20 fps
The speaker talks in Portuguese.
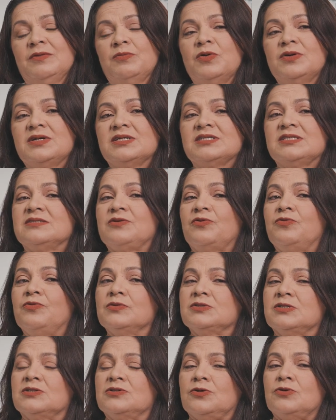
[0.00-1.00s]
porque se não
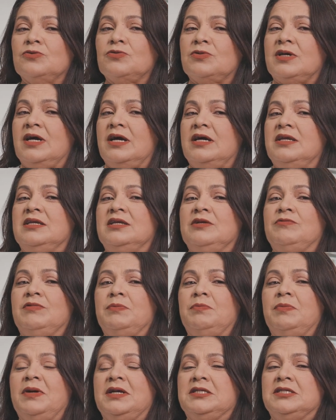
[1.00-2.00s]
fosse todo carinho,
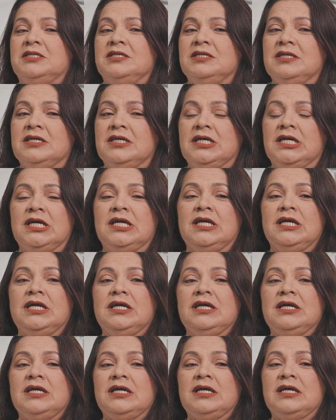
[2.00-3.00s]
empatia,
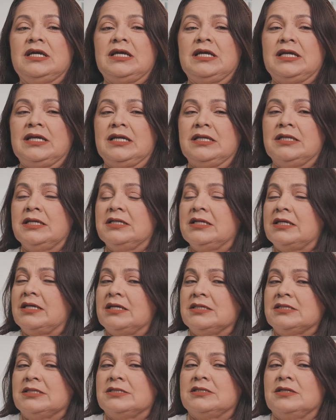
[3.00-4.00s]
é,
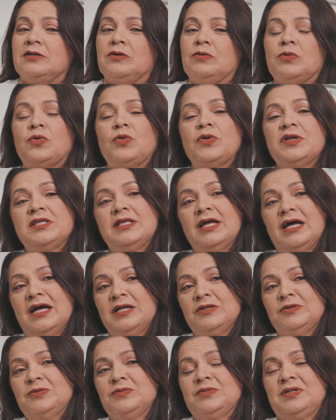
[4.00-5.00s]
dedicação,
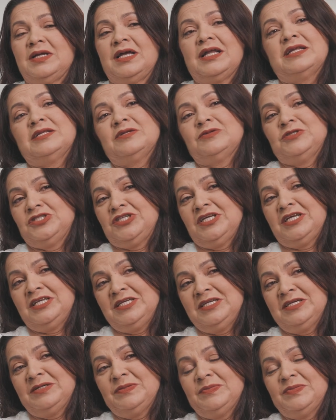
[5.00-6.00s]
cuidado, ela não
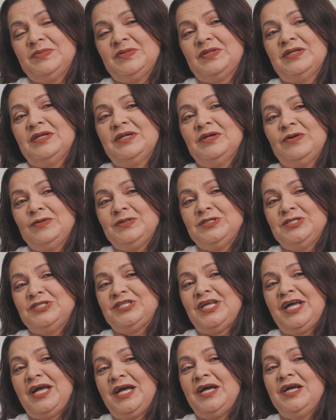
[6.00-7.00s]
estaria onde
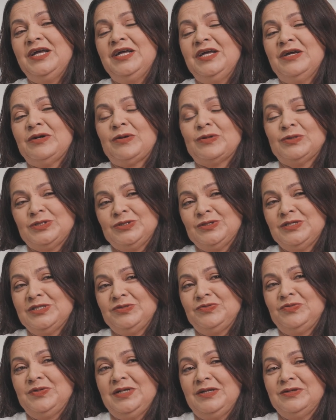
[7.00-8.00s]
está com os
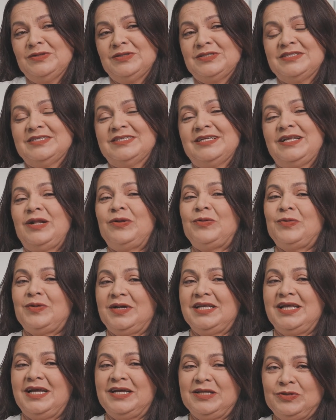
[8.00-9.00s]
dois filhos,
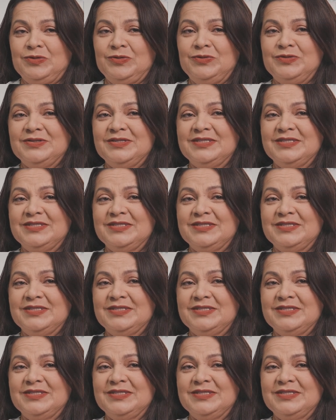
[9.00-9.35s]
Luca e Arthur.